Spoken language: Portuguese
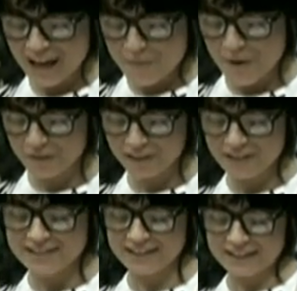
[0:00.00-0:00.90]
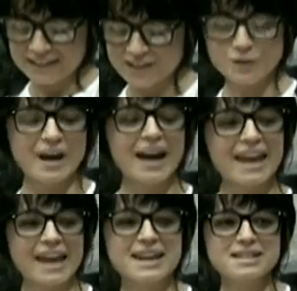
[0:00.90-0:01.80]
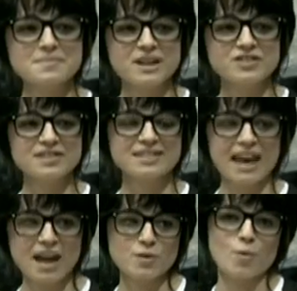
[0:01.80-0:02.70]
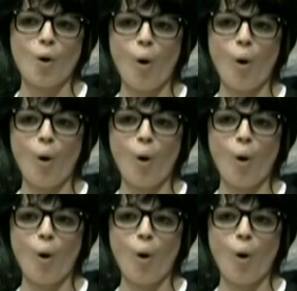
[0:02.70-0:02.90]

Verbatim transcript: Prof, então assim, na sua carreira de magistério,